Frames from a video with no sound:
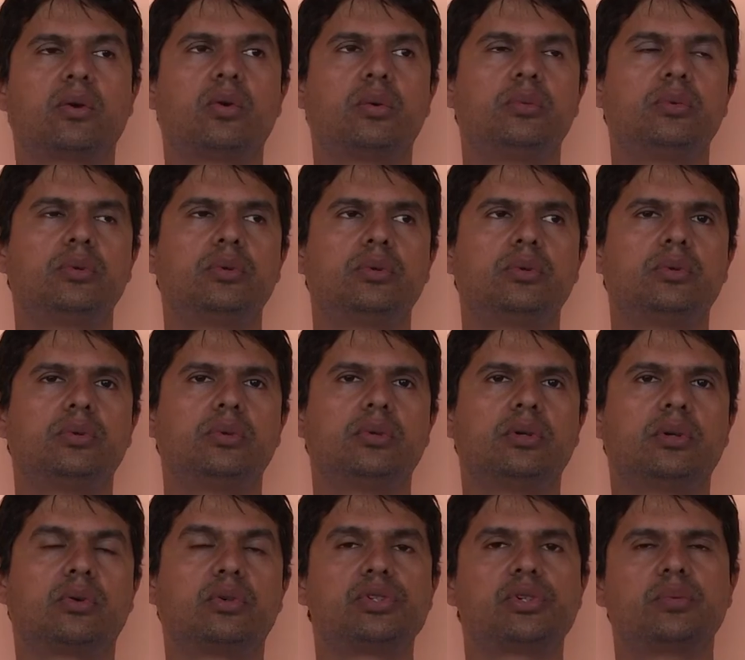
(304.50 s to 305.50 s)
como
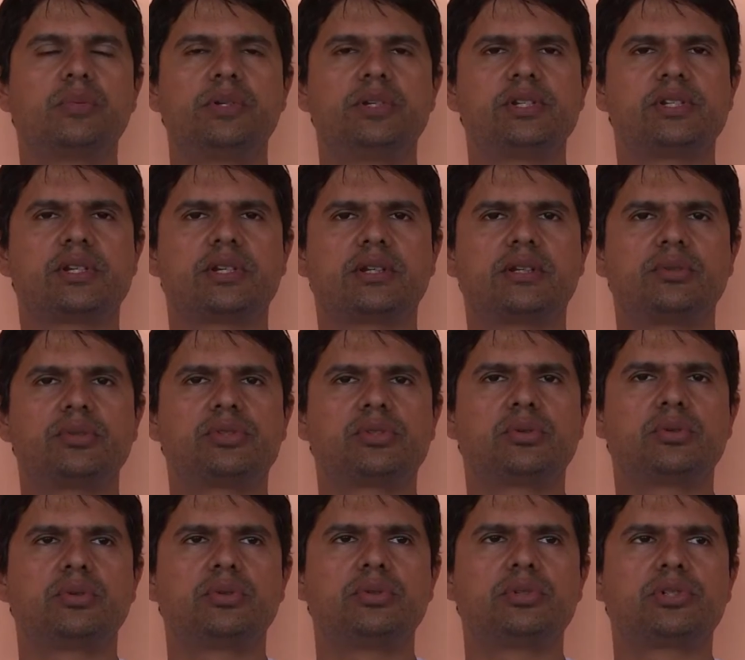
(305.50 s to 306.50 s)
eu costumo dizer, não
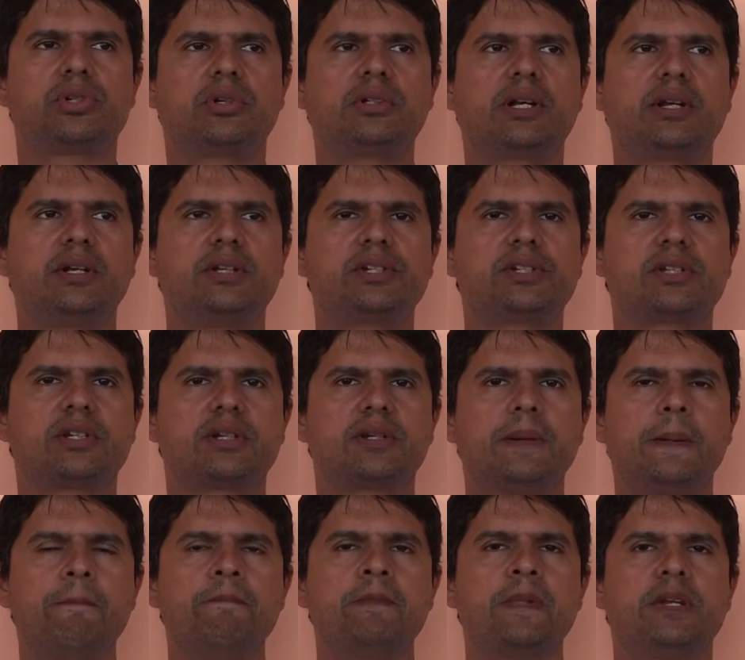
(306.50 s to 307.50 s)
sou
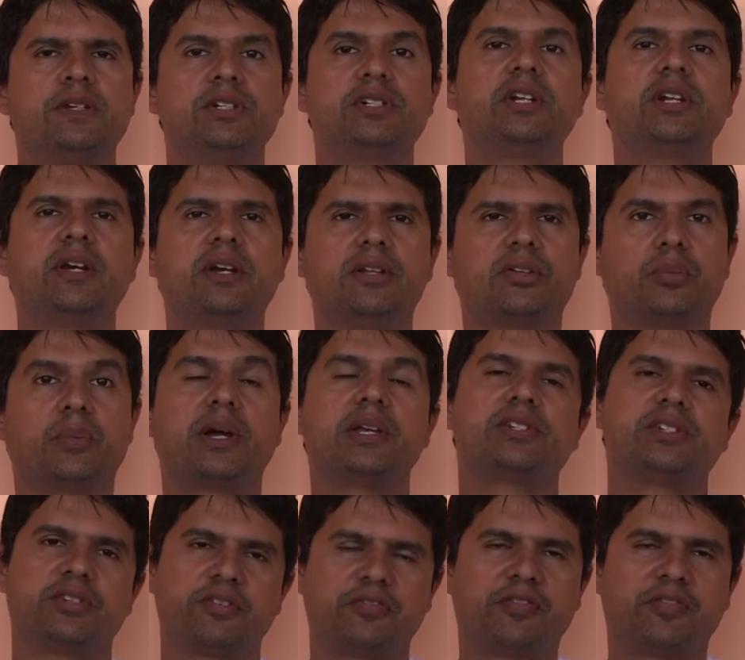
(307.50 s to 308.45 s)
jornalista de direito, mas de